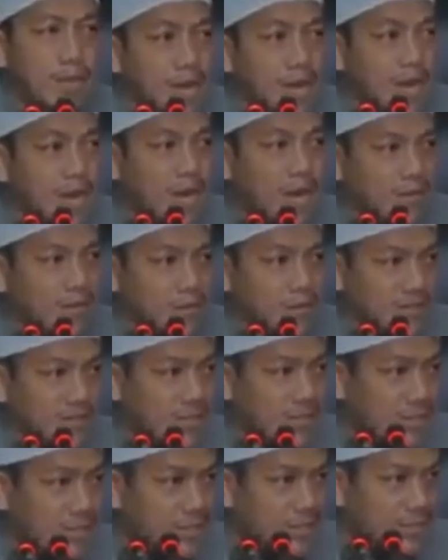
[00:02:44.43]
Yang benar
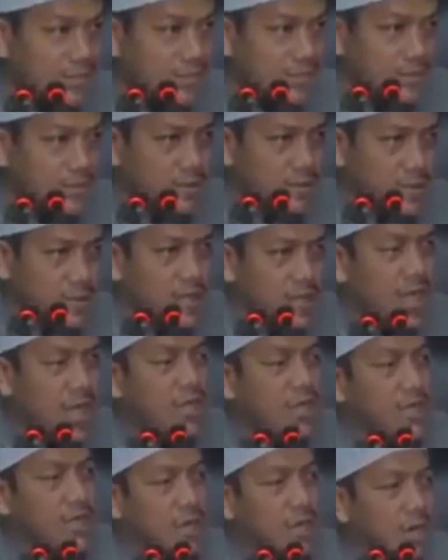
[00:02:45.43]
lafaznya.
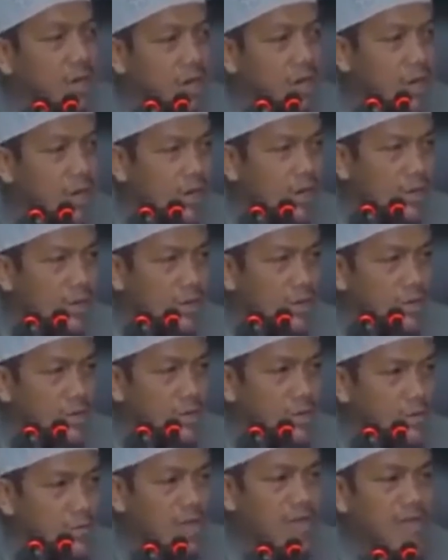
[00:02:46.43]
Ya Allah,
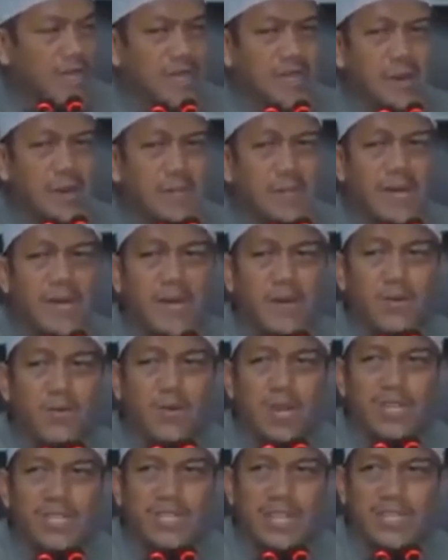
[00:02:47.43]
berikan
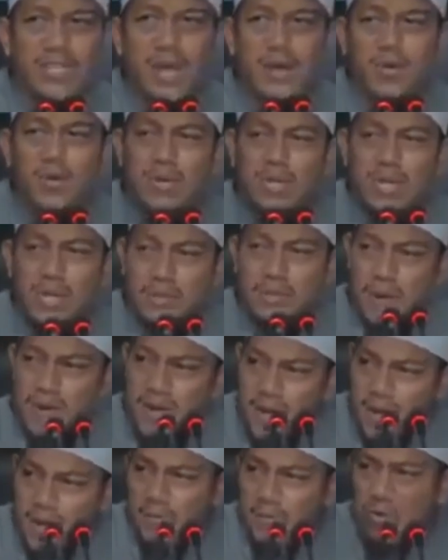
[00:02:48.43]
kepadaku rasa takut
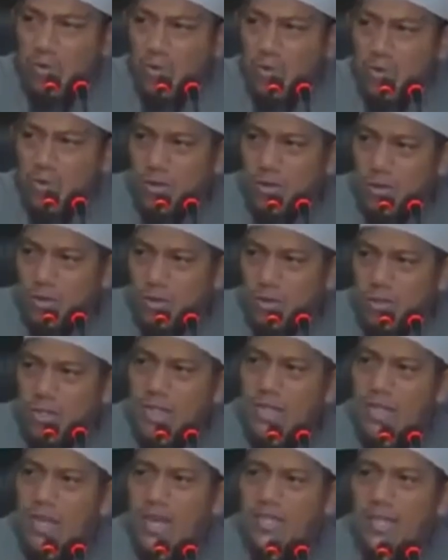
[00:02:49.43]
kepadamu
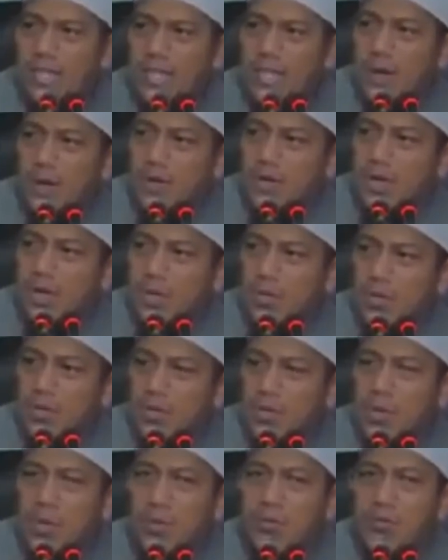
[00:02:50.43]
sehingga rasa takut
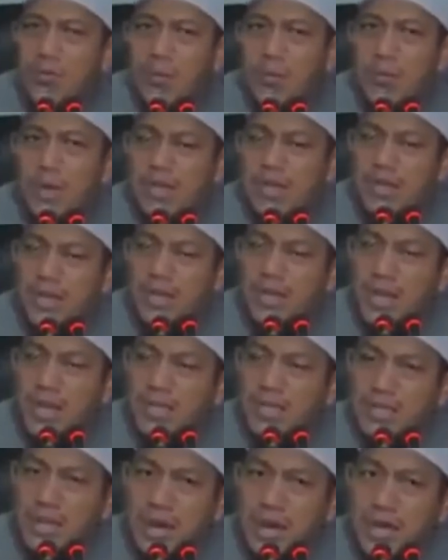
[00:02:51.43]
itu
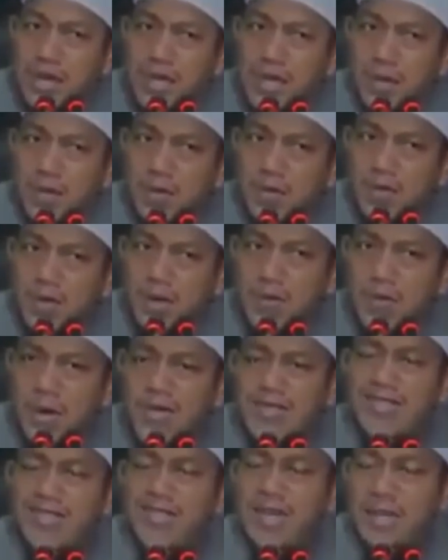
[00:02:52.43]
membentengi antara diriku dan
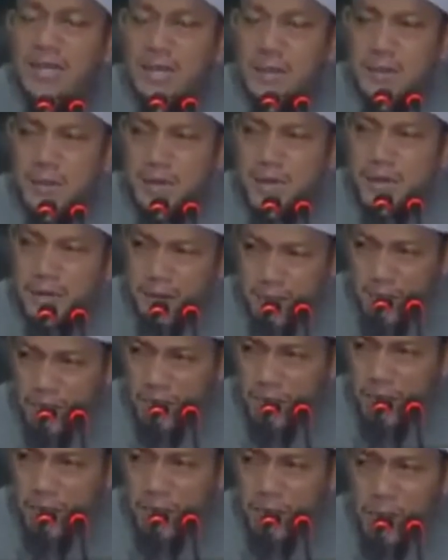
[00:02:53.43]
maksiat
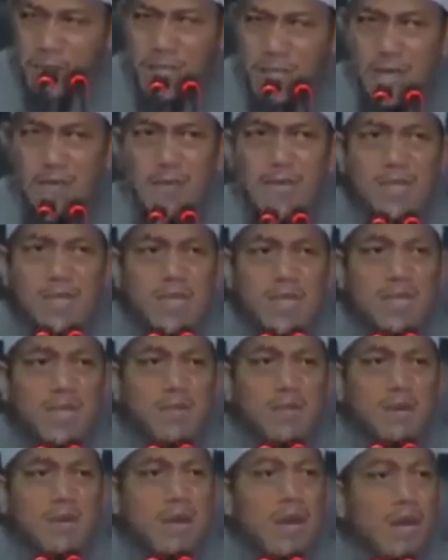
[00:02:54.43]
kepadamu dan
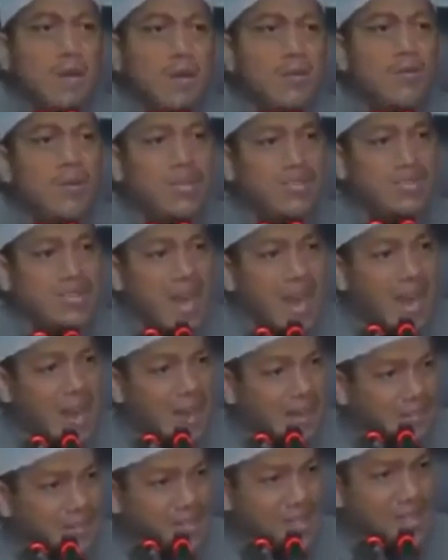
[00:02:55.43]
berikan kepada aku
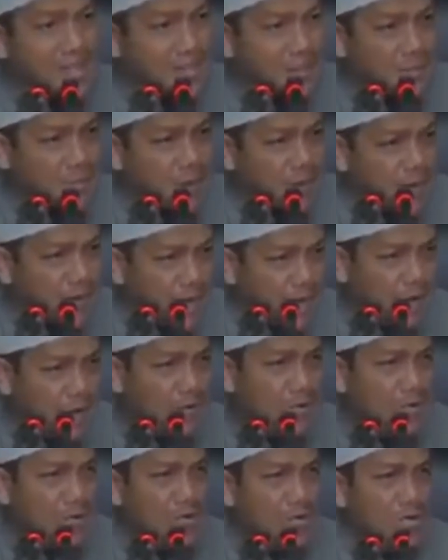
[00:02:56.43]
ketaatan
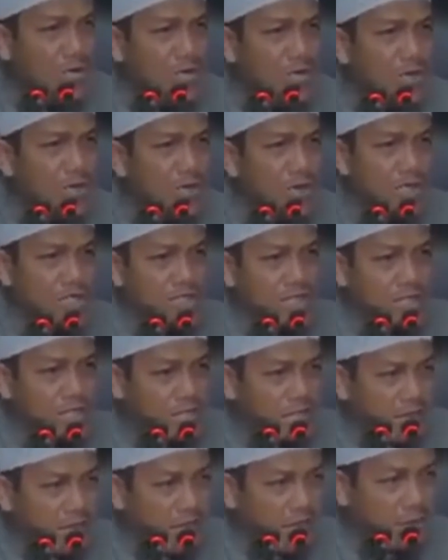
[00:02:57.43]
kepadamu.
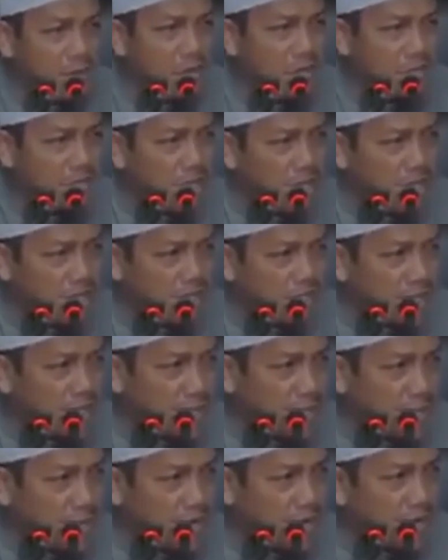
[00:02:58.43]
Rezekikan aku
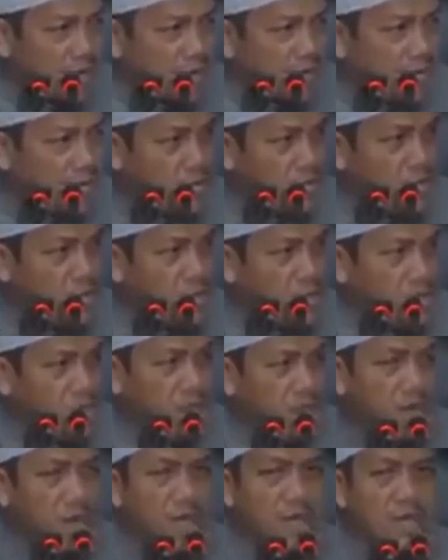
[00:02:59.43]
ketaatan kepadamu
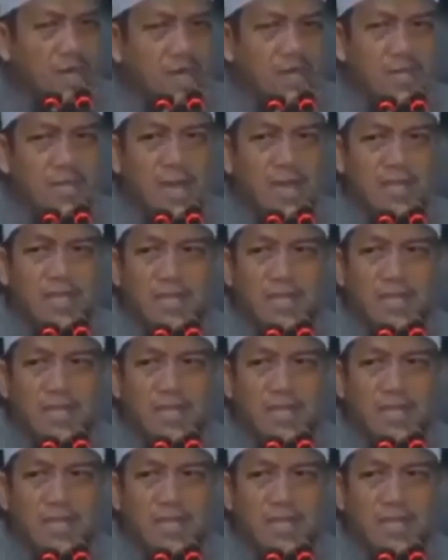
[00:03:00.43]
yang dengan